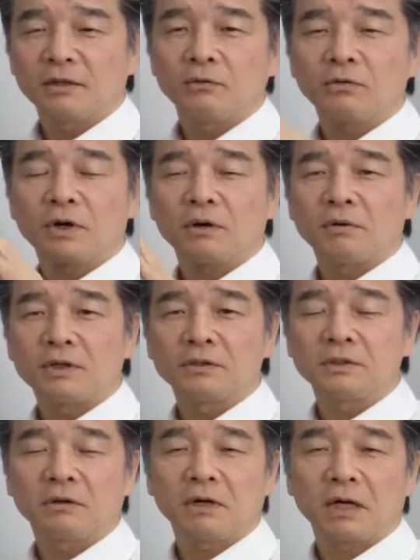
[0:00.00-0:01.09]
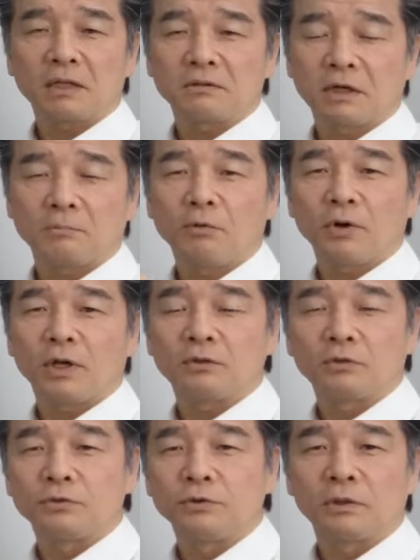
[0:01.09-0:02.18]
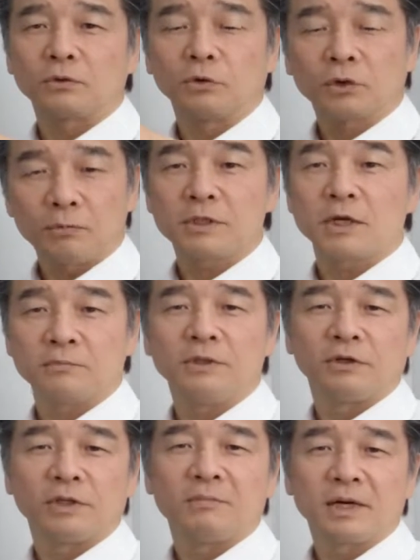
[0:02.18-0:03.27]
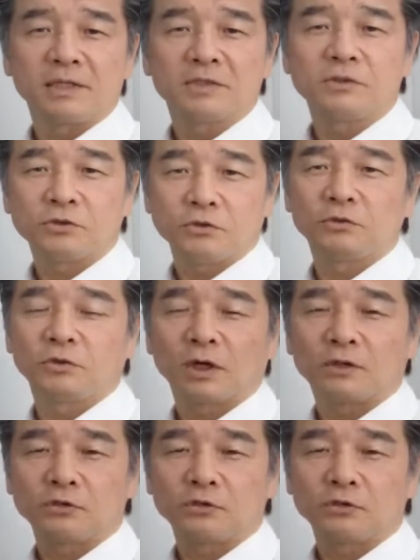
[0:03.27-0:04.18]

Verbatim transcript: ところがワルシャワというかポーランドの冬はとても寒いのでマイナス10度と